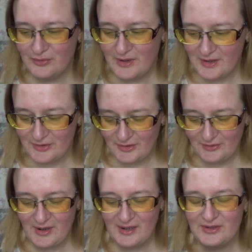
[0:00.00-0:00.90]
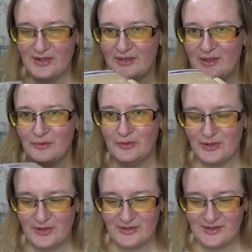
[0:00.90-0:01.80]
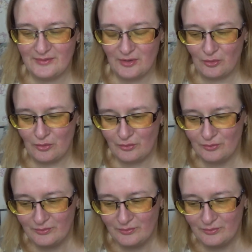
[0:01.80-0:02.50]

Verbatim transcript: а открывается она вроде как сверху.